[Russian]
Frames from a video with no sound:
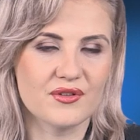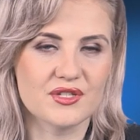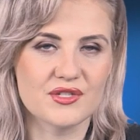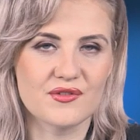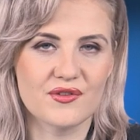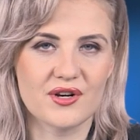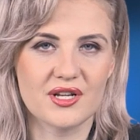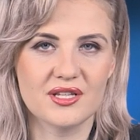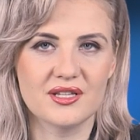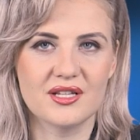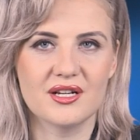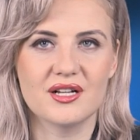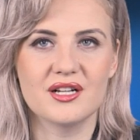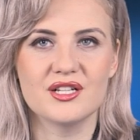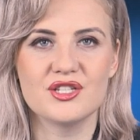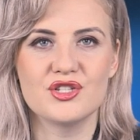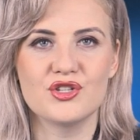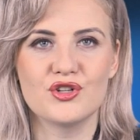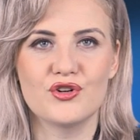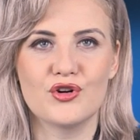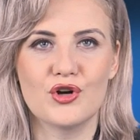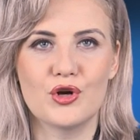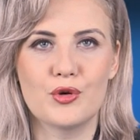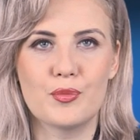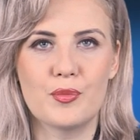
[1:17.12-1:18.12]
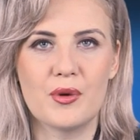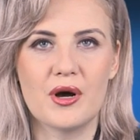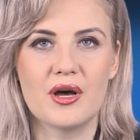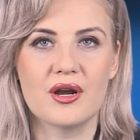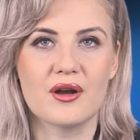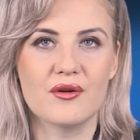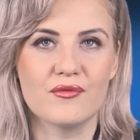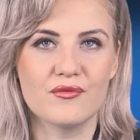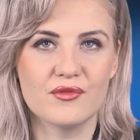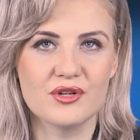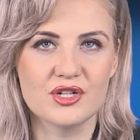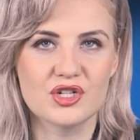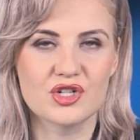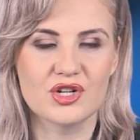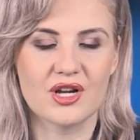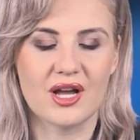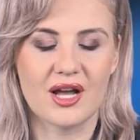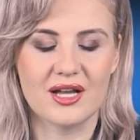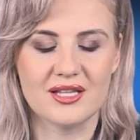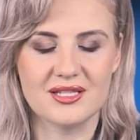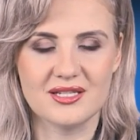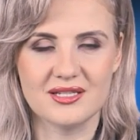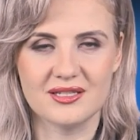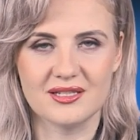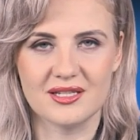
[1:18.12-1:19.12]
возврата котировок пары выше
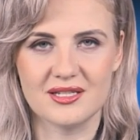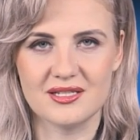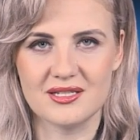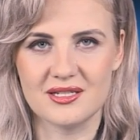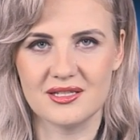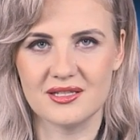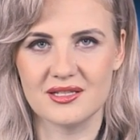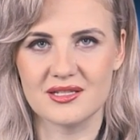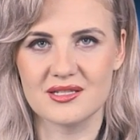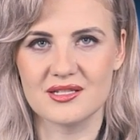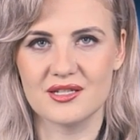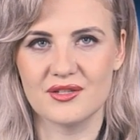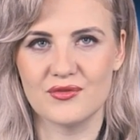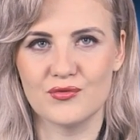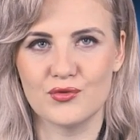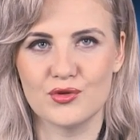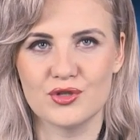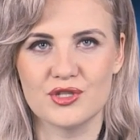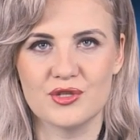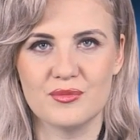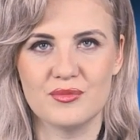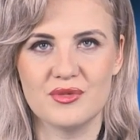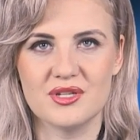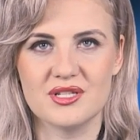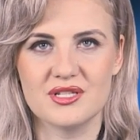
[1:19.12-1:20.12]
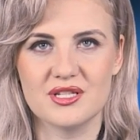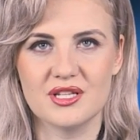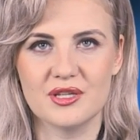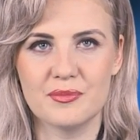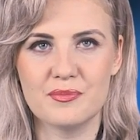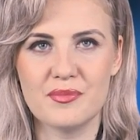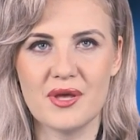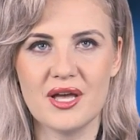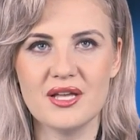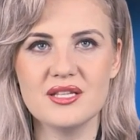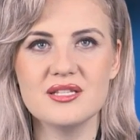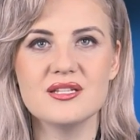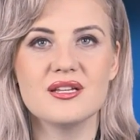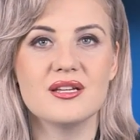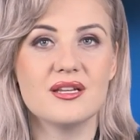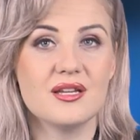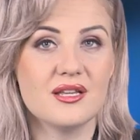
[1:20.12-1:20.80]
1.1185